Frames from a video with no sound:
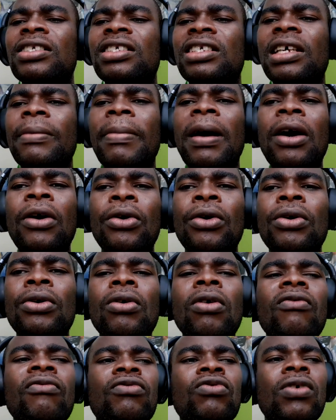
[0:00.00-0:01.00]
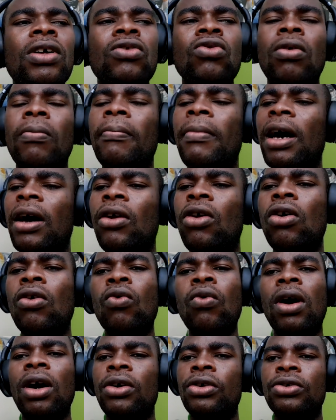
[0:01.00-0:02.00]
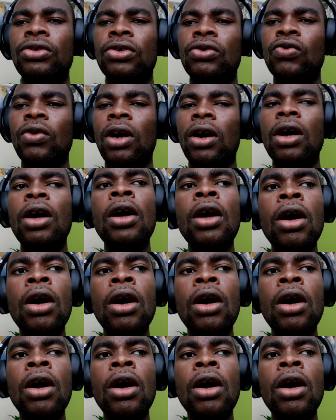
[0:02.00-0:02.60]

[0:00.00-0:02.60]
ce n'est pas qu'on on souhaite ton malheur ou quoi que ce soit.